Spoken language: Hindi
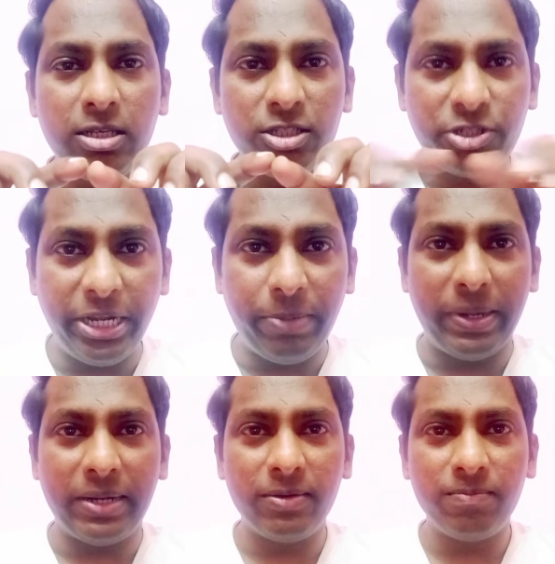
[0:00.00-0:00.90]

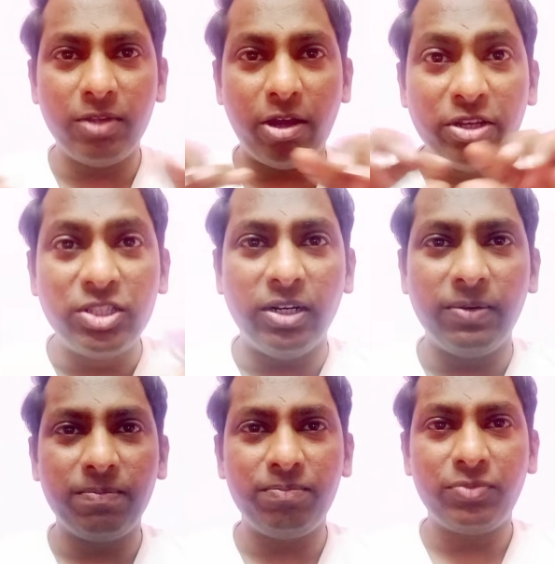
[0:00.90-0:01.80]
स्टेटमेंट
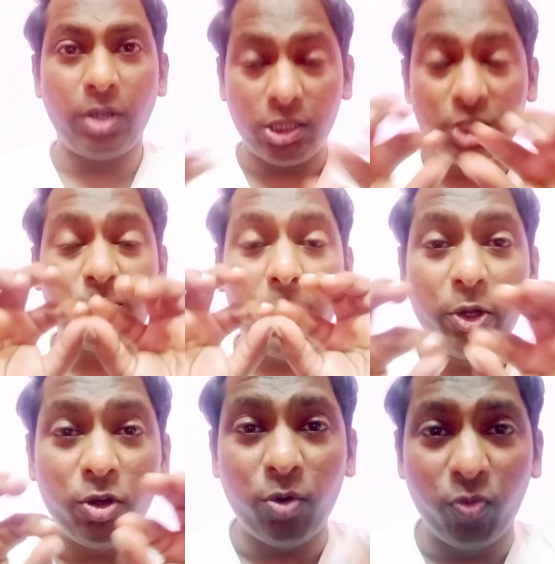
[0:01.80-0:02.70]
रिजल्ट दिस
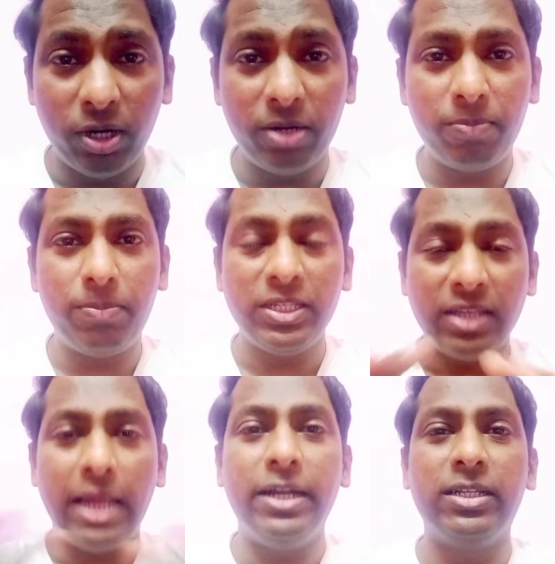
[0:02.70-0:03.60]
पर्टिकुलर वर्ड प्लीज
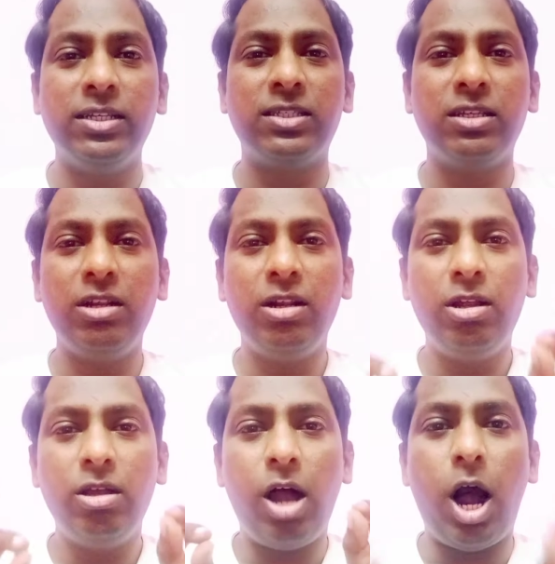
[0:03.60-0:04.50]
हाईलाइट दिस
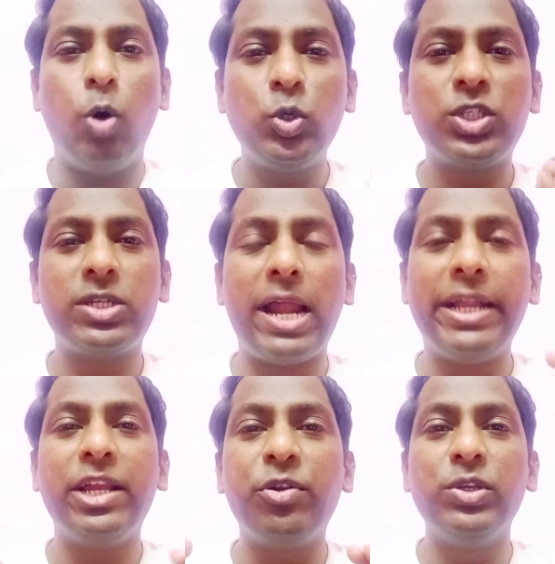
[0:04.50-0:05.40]

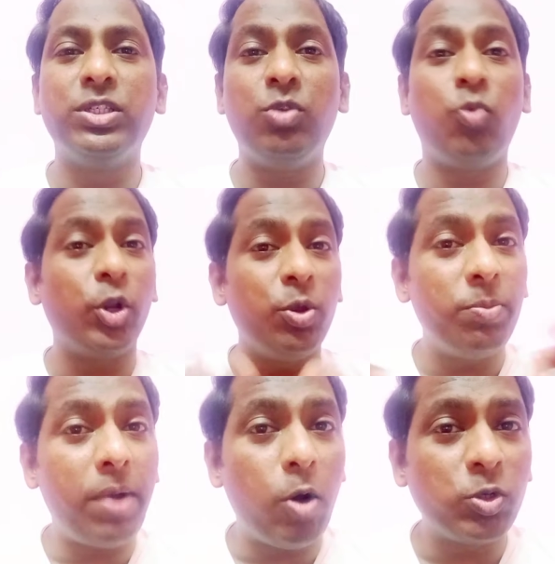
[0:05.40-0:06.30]
आउटस्टैंडिंग रिजल्ट वॉट यू
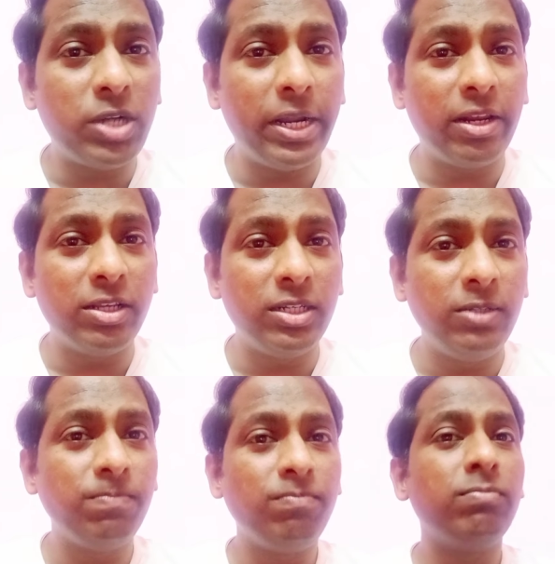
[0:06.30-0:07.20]
बाई आउटस्टैंडिंग
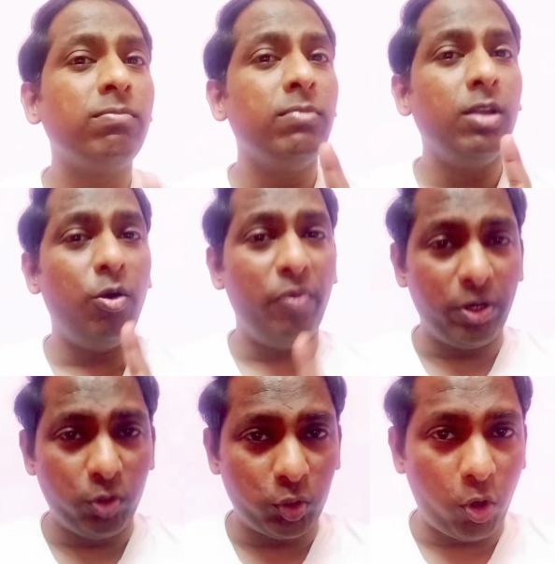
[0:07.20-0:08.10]
रिजल्ट अ वेरी
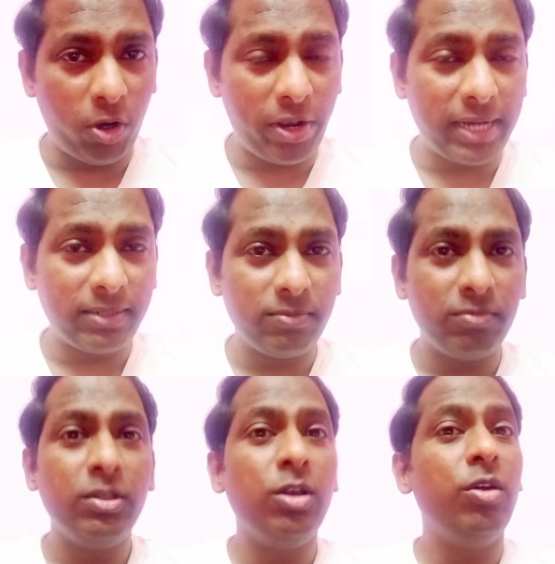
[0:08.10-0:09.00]
गुड
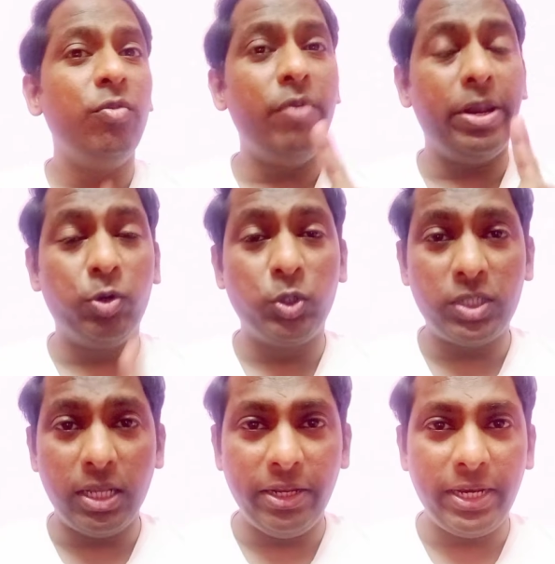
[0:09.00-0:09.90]
कॉन्ट्रैक्ट वेरी गुड
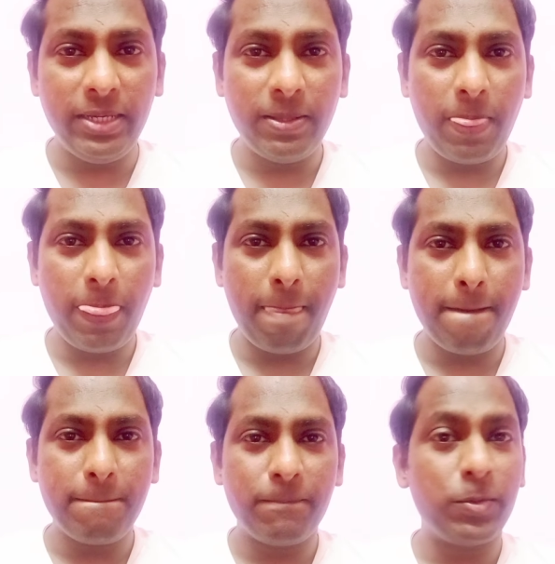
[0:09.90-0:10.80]
सैलरी
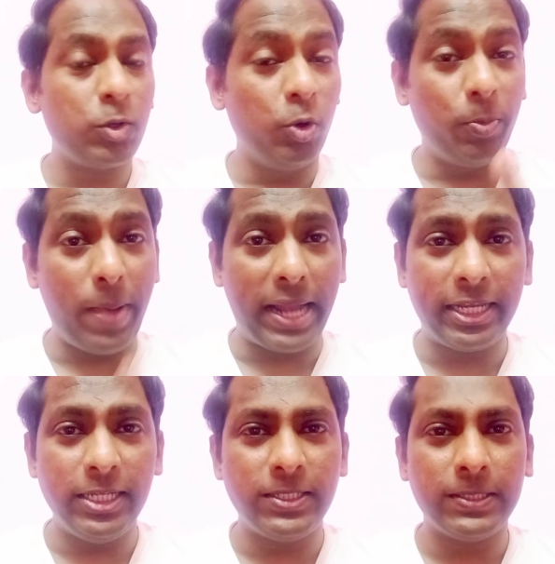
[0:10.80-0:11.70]
गुड
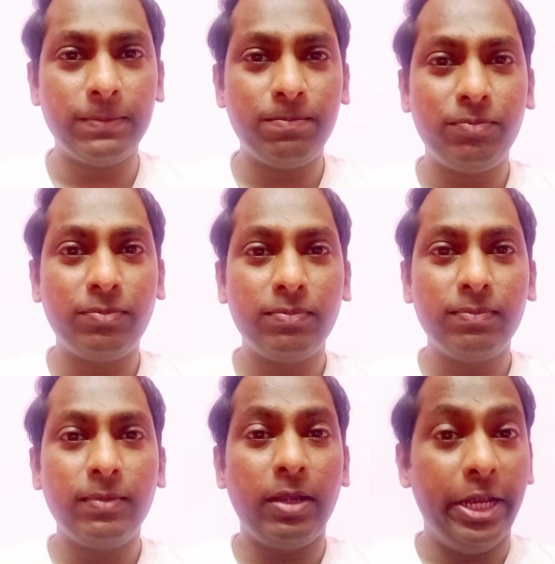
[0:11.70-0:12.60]
पैकेज
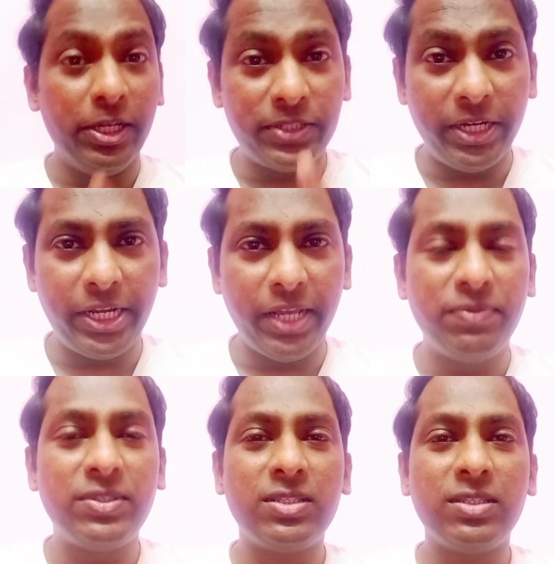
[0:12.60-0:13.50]

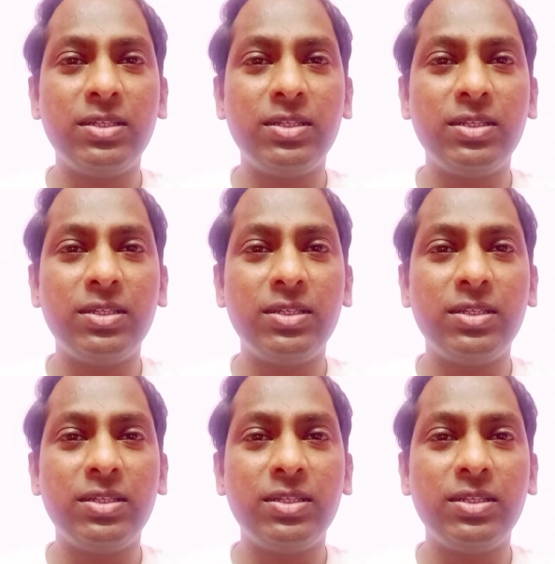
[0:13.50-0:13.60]
इंसेंटिव्स